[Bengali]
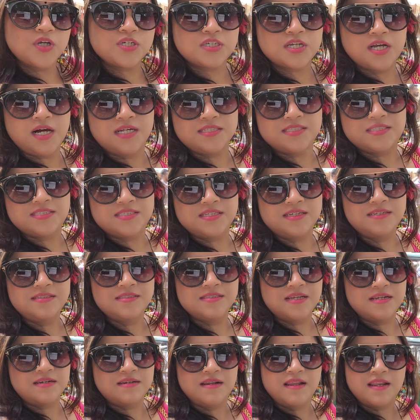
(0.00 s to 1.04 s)
রস খাচ্ছি
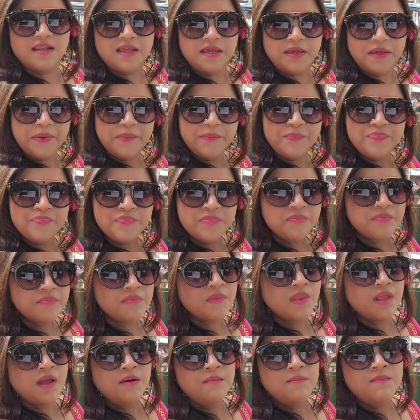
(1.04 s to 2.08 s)
জেনারেলি
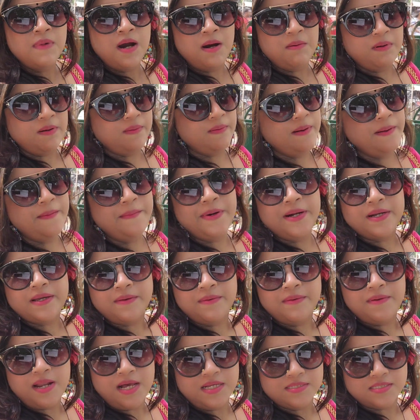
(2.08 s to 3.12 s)
মা বাবা আমাকে